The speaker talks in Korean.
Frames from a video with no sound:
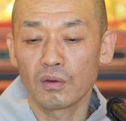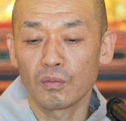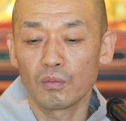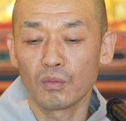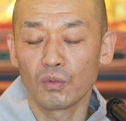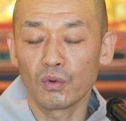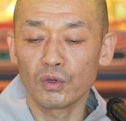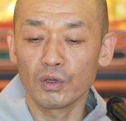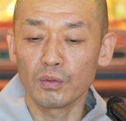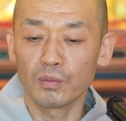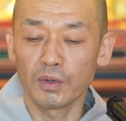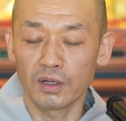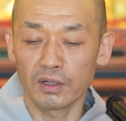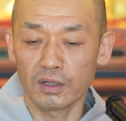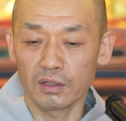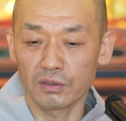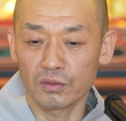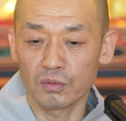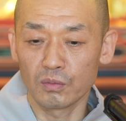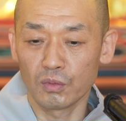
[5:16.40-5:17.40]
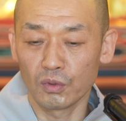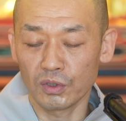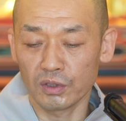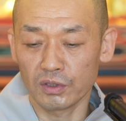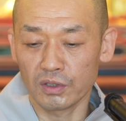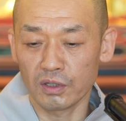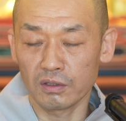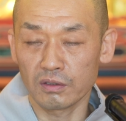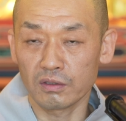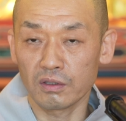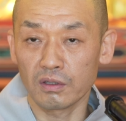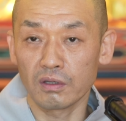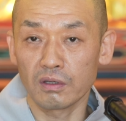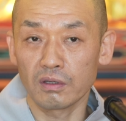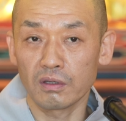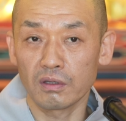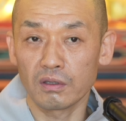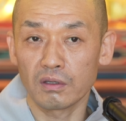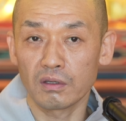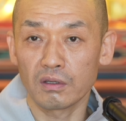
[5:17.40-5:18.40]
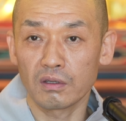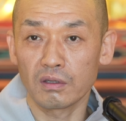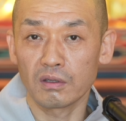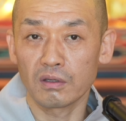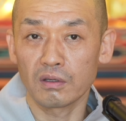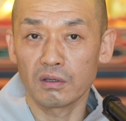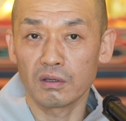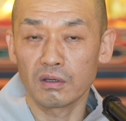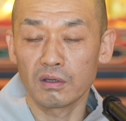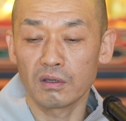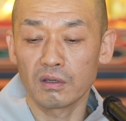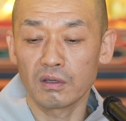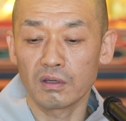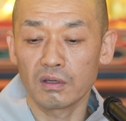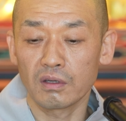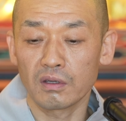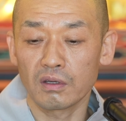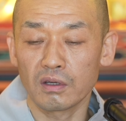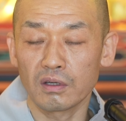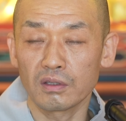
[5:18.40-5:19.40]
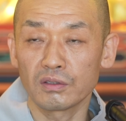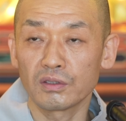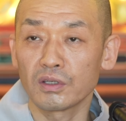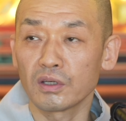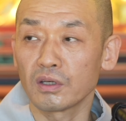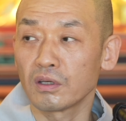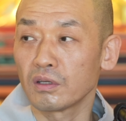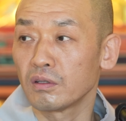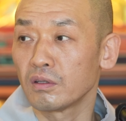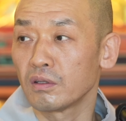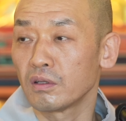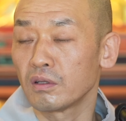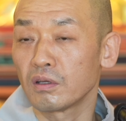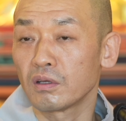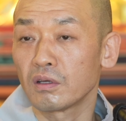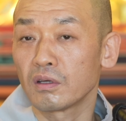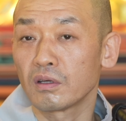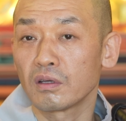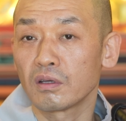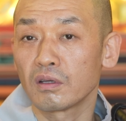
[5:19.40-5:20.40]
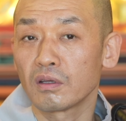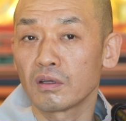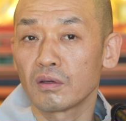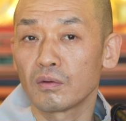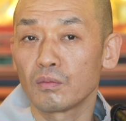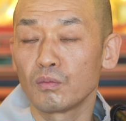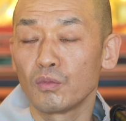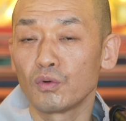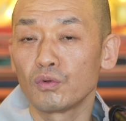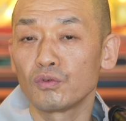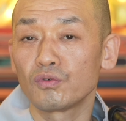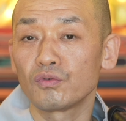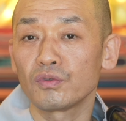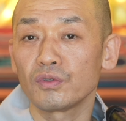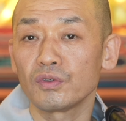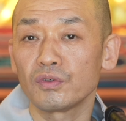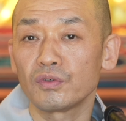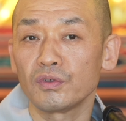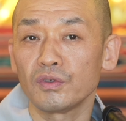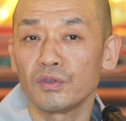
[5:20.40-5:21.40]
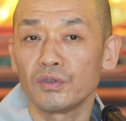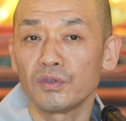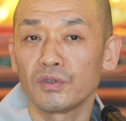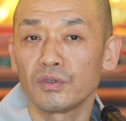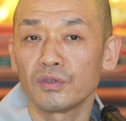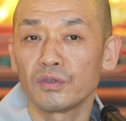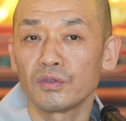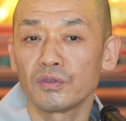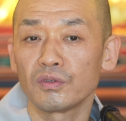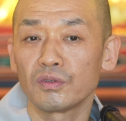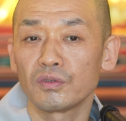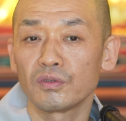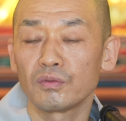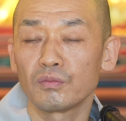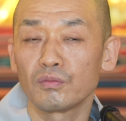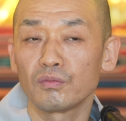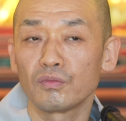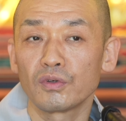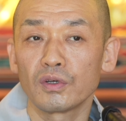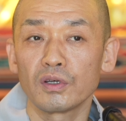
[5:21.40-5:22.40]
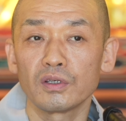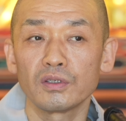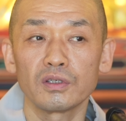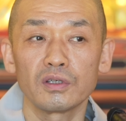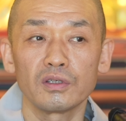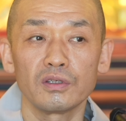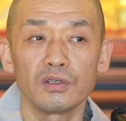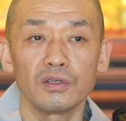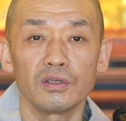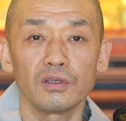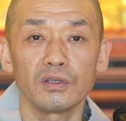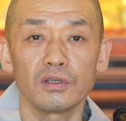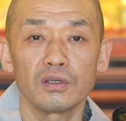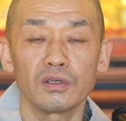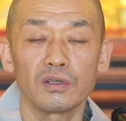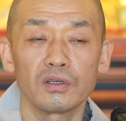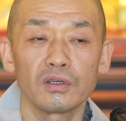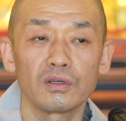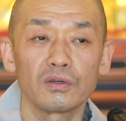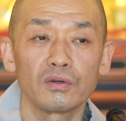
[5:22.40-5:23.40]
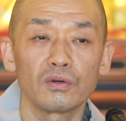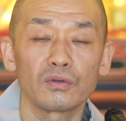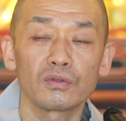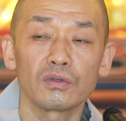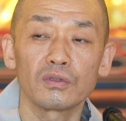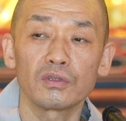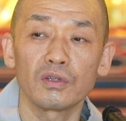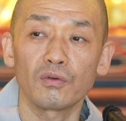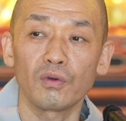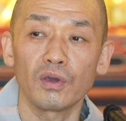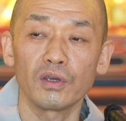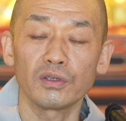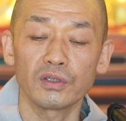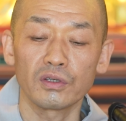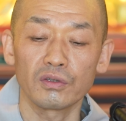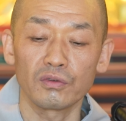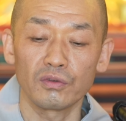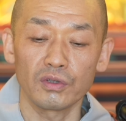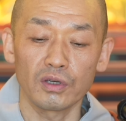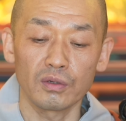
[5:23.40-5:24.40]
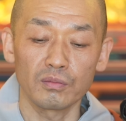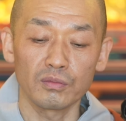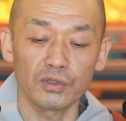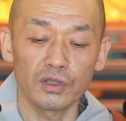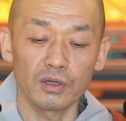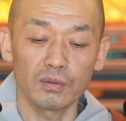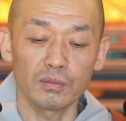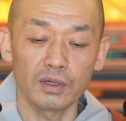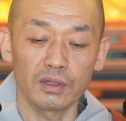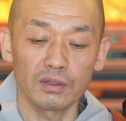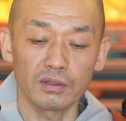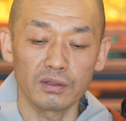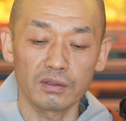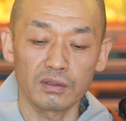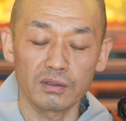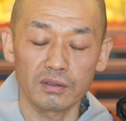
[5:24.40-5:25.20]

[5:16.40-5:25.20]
목이 말라서 목이 탈 때 한 잔 목을 축일 수 있는 물 한 잔이 어떤 때 굉장히 귀합니다만은